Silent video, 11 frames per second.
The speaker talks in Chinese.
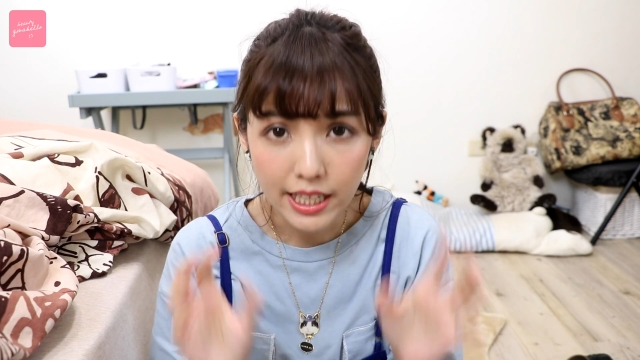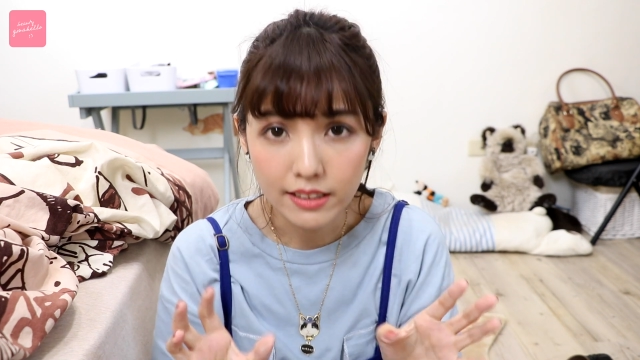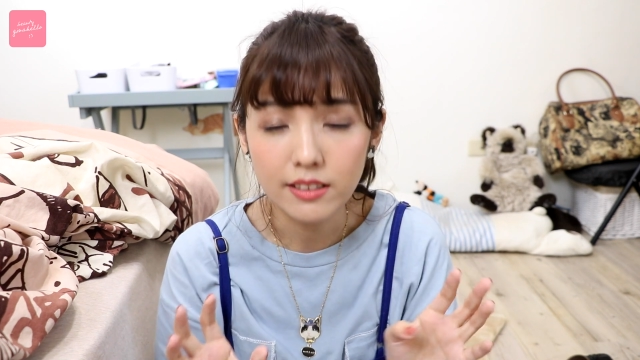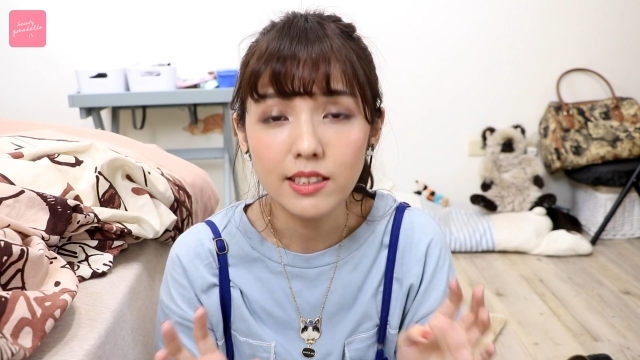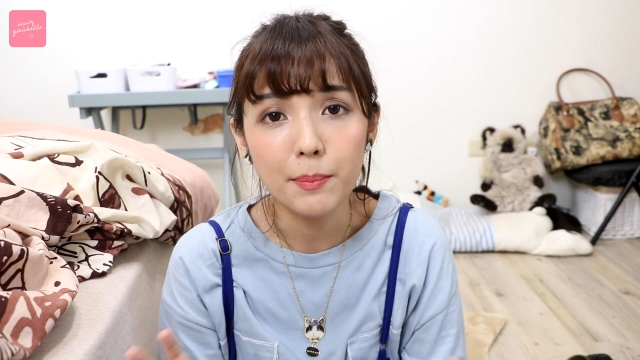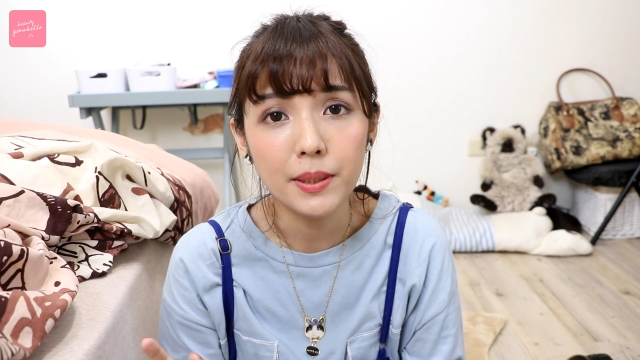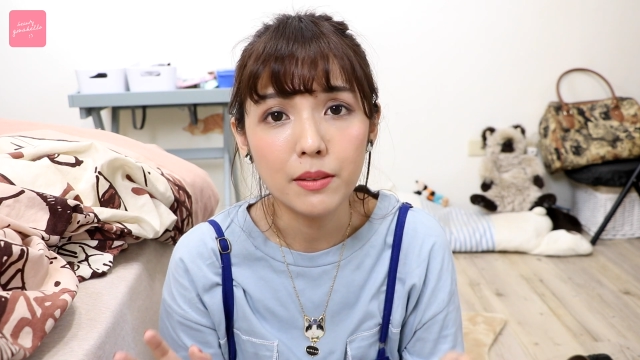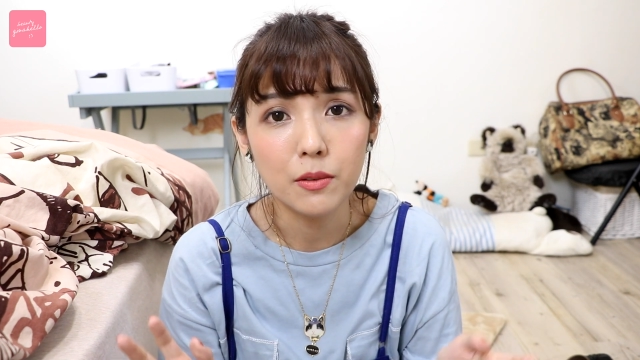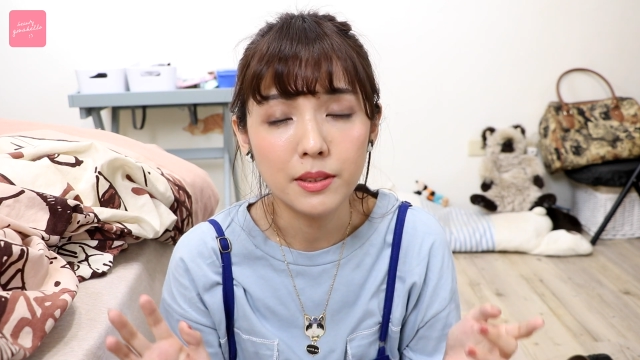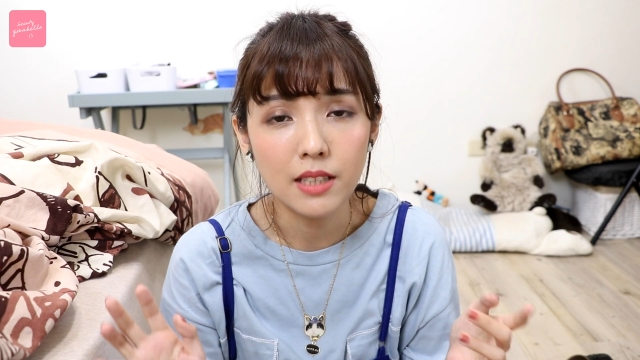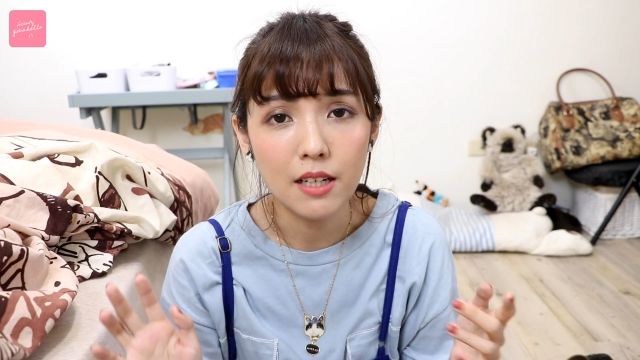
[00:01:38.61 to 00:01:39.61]
样的商品
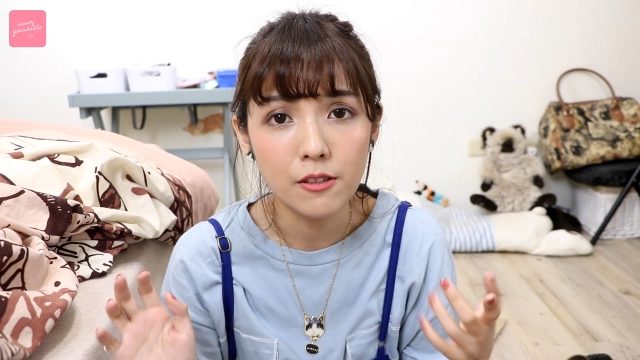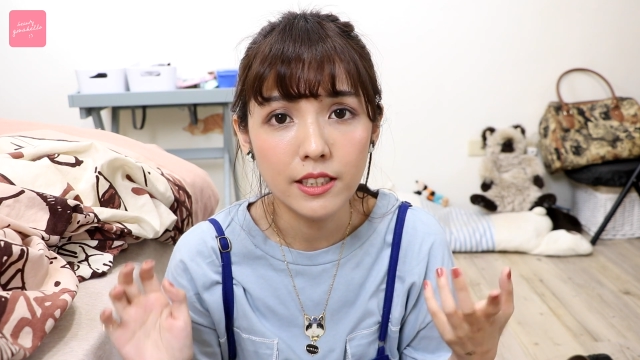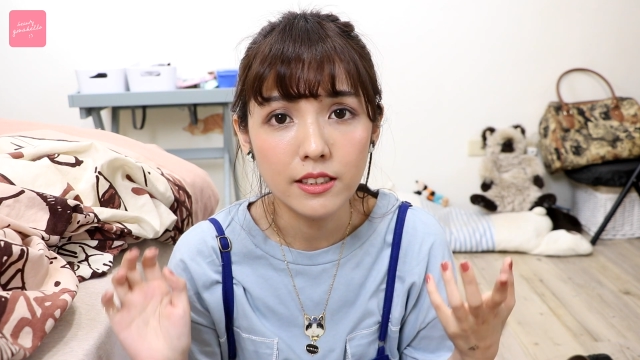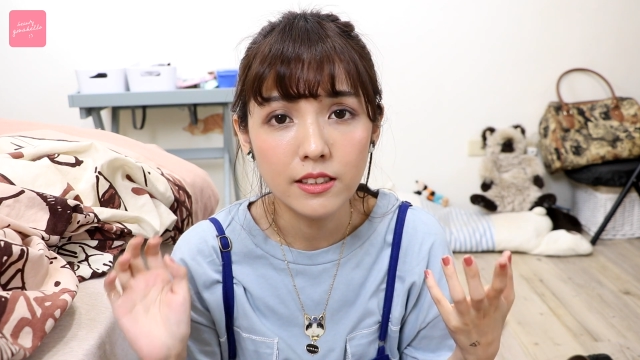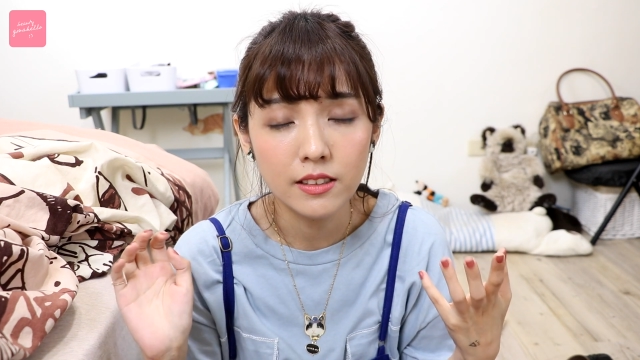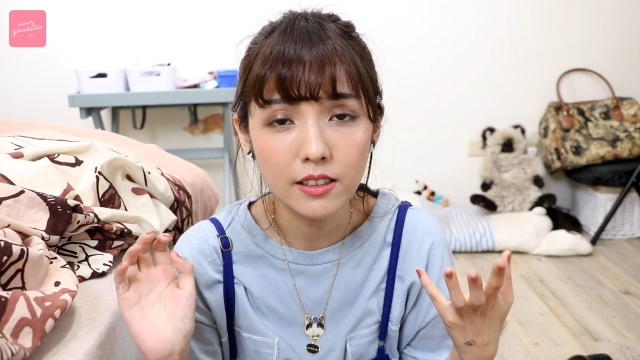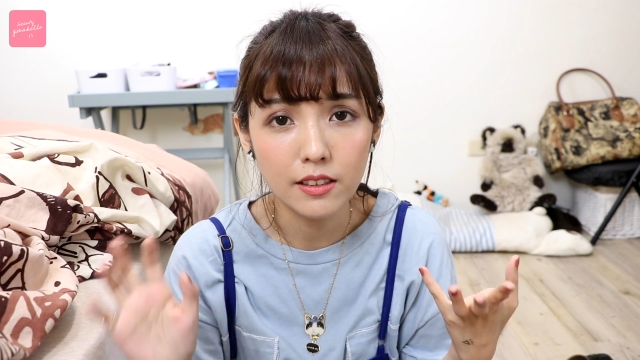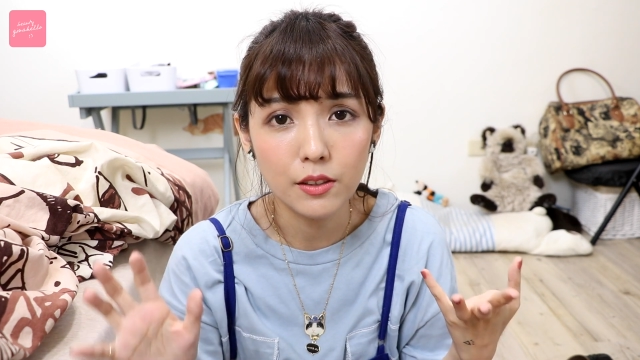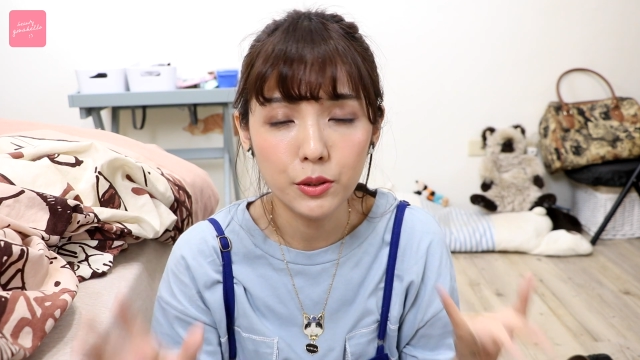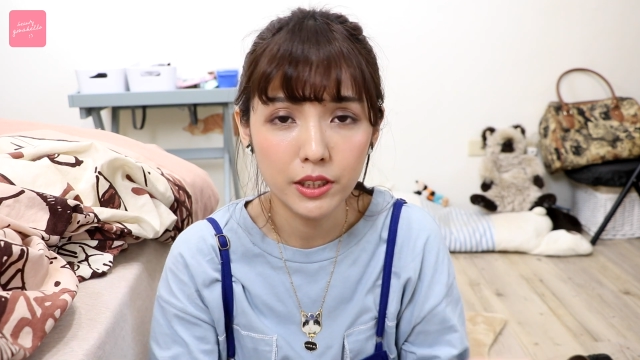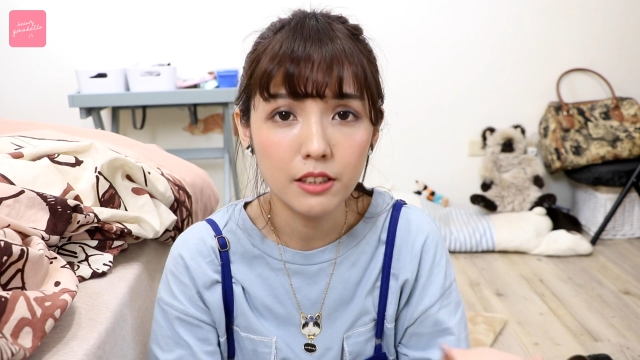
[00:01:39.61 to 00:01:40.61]
我们才会真
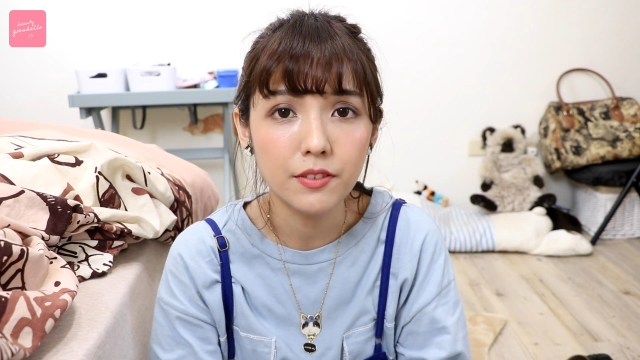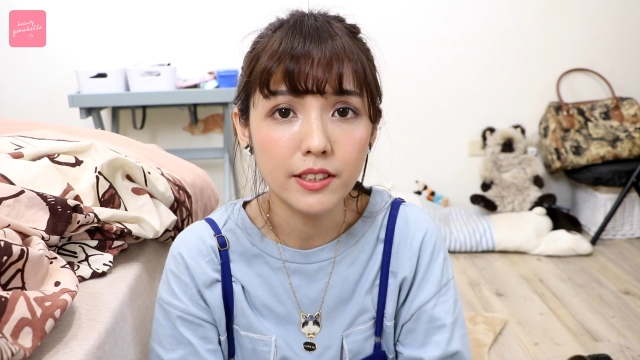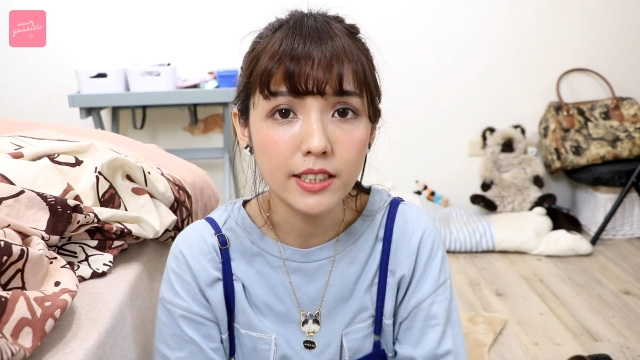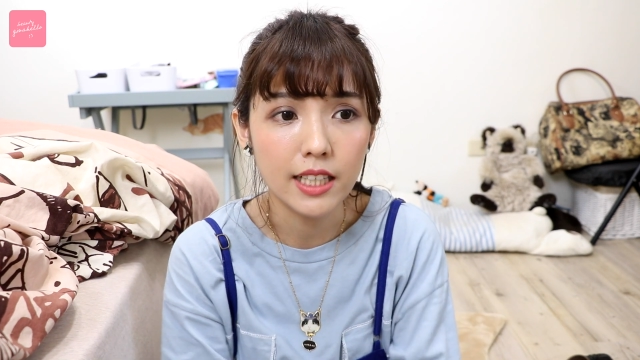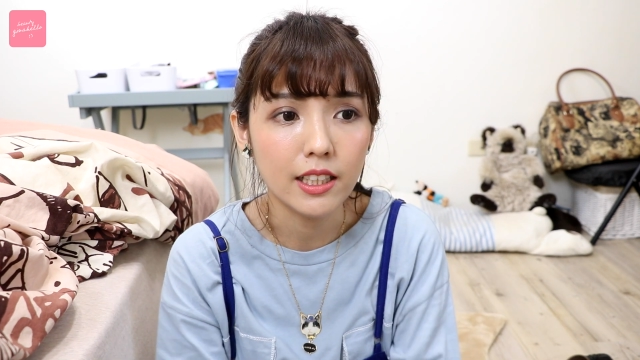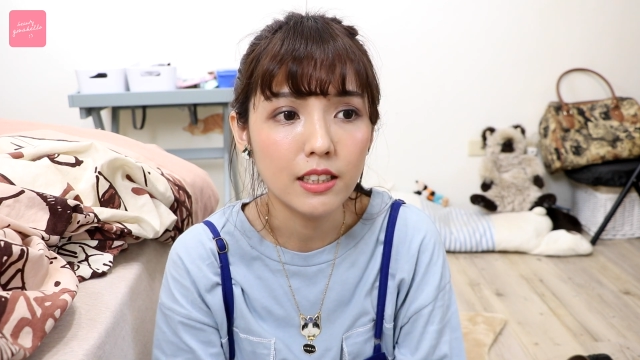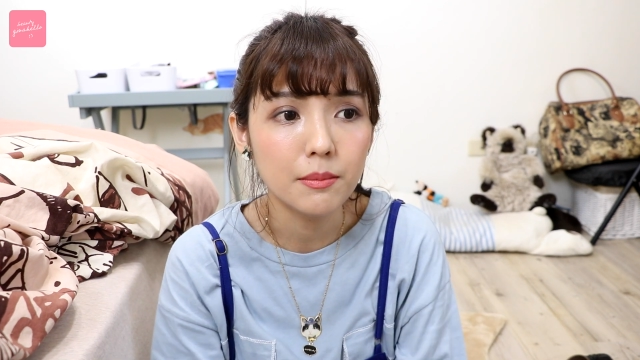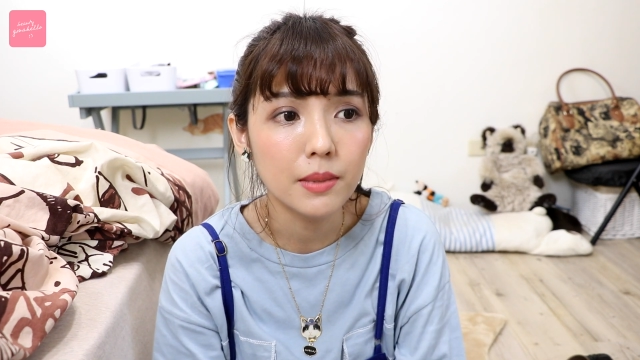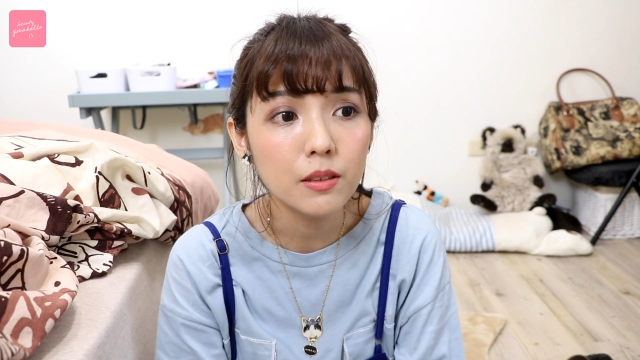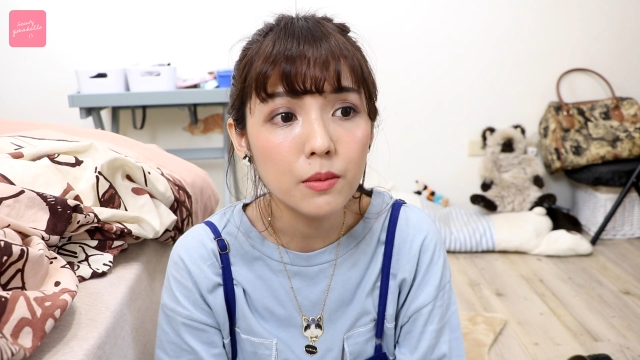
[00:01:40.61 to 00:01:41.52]
的愿意分享给你们。